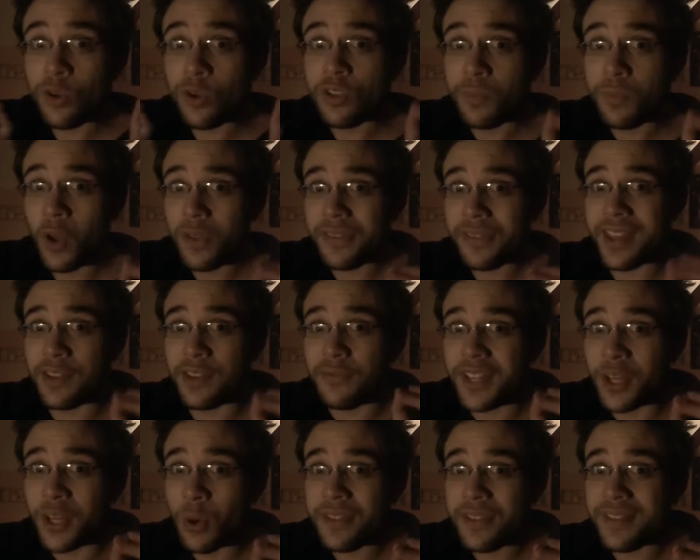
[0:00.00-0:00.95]
Sérieusement,
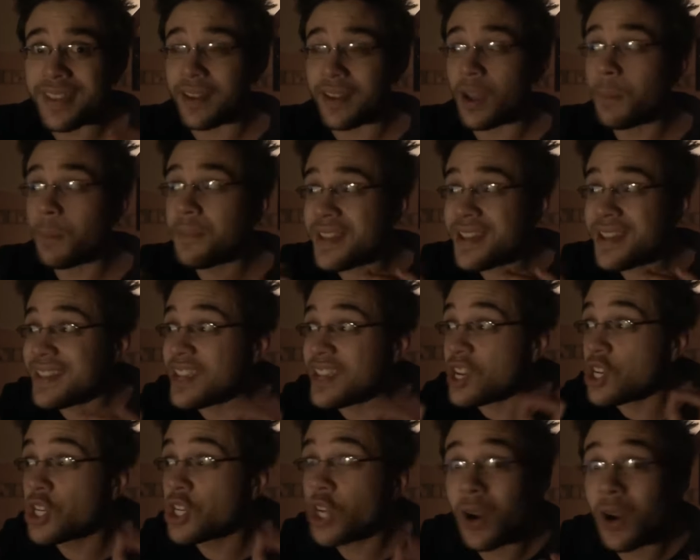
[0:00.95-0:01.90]
cette vidéo, c'est comme si
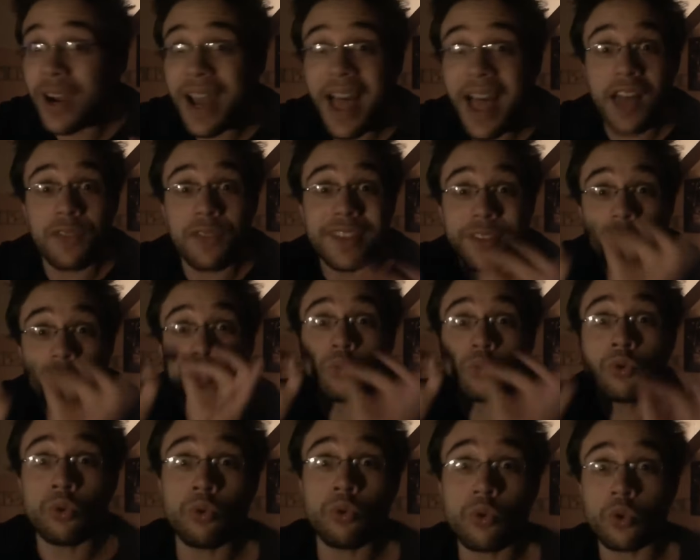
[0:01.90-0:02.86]
ces gens-là avaient
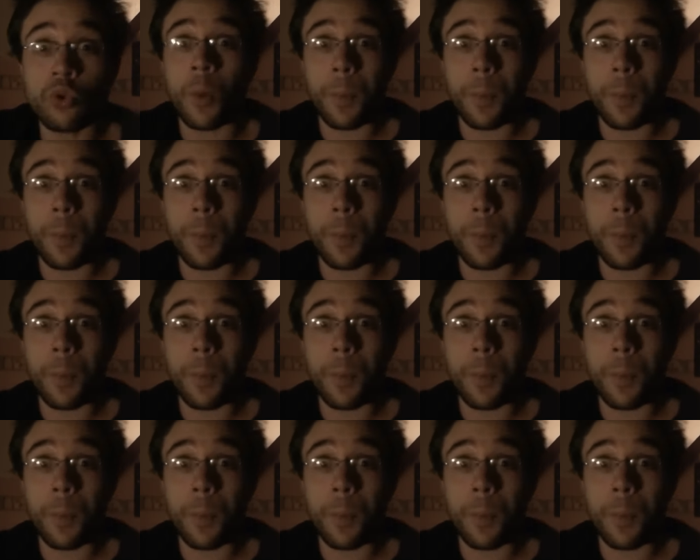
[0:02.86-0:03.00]
tout